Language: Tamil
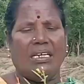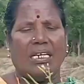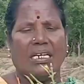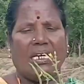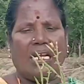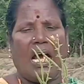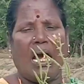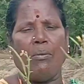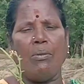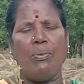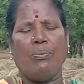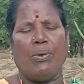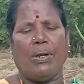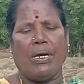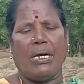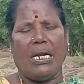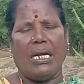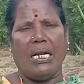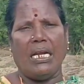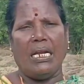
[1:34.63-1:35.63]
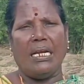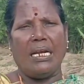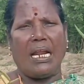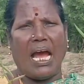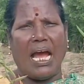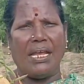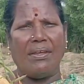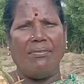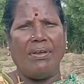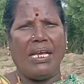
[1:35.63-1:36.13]
கிராமப்புறங்களில்
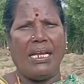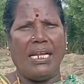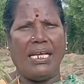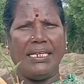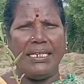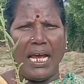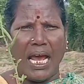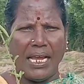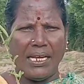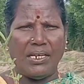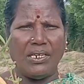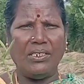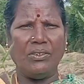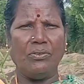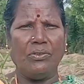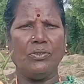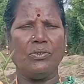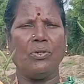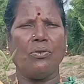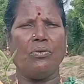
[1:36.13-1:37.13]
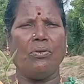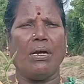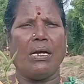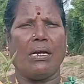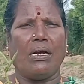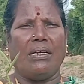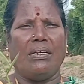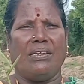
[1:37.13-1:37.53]
நாய் வேலை நாய் கடுவுன்னு சொல்லுவாங்க